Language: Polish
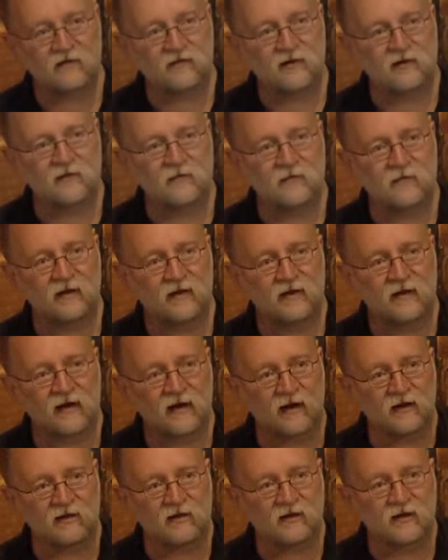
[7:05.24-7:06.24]
w następnej
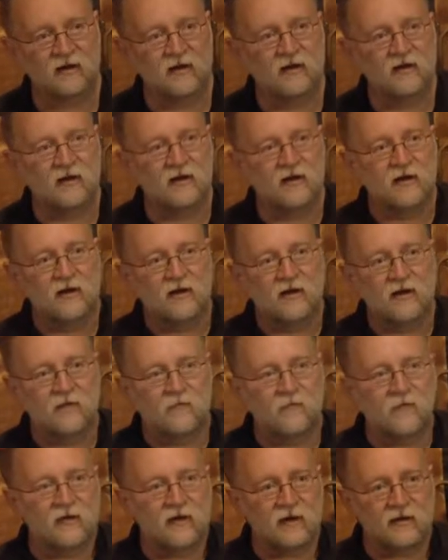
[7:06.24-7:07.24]
dekadzie,
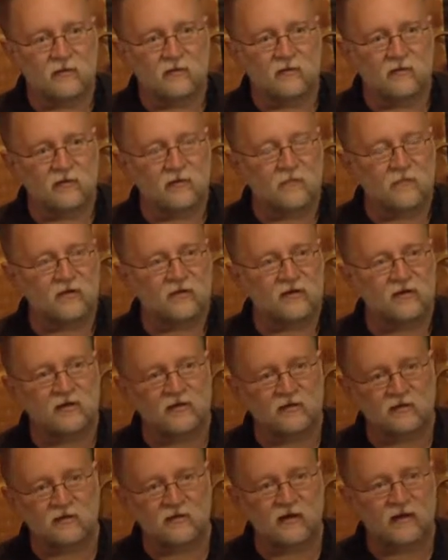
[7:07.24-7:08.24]
po jednym, drugim procesie
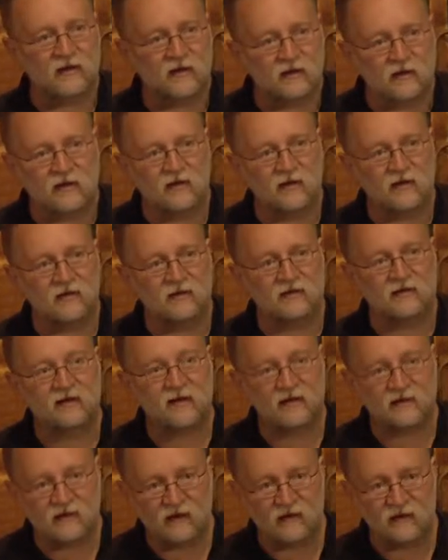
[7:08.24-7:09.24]
zostaje e,
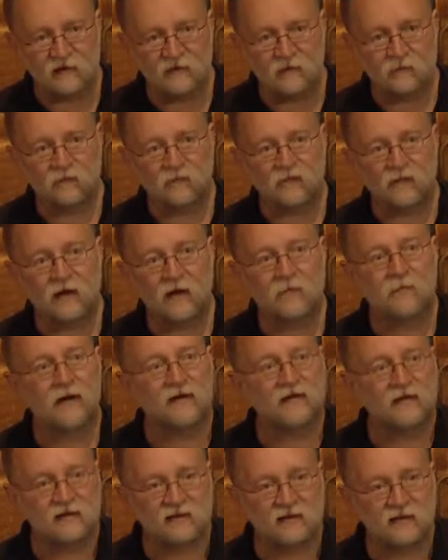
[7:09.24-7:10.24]
skazany na
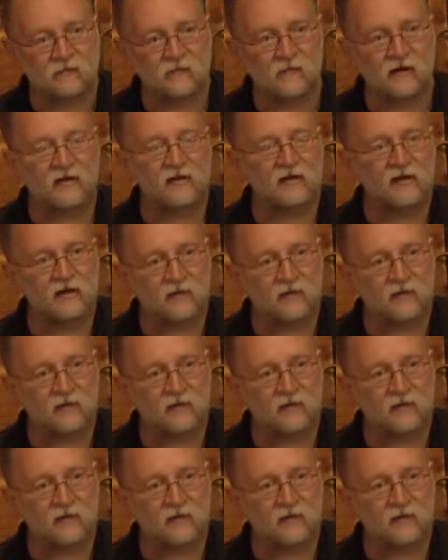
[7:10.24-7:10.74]
banicję z Paryża.